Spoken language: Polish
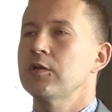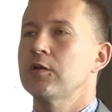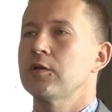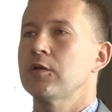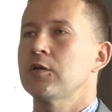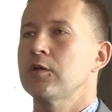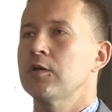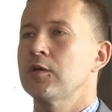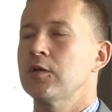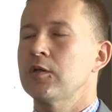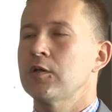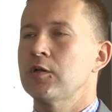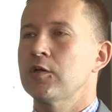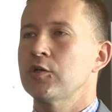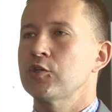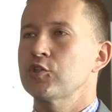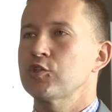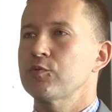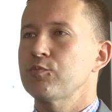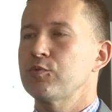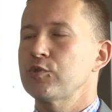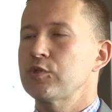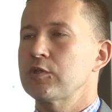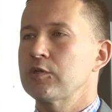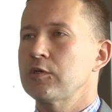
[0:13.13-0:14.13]
e,
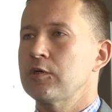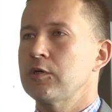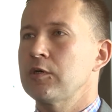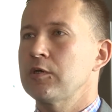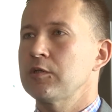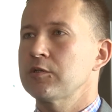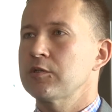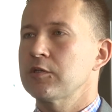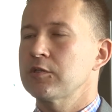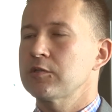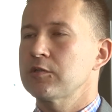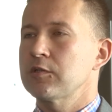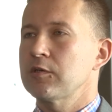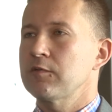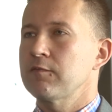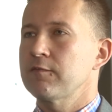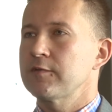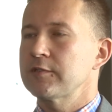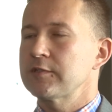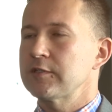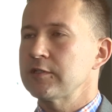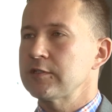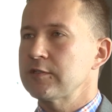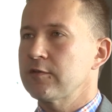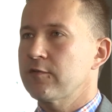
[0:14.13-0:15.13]
żeby to, te, te,
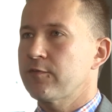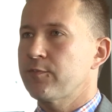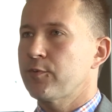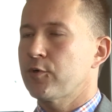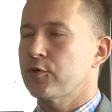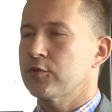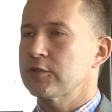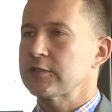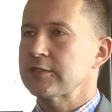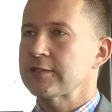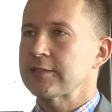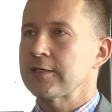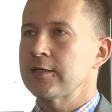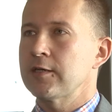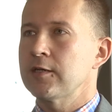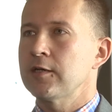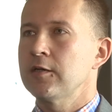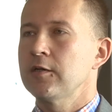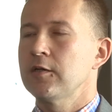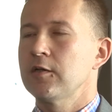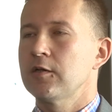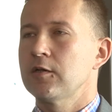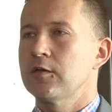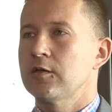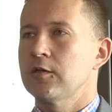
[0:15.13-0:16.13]
inwestycje w Polsce
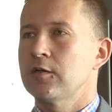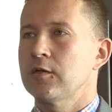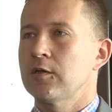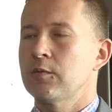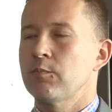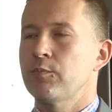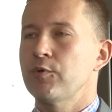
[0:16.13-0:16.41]
e,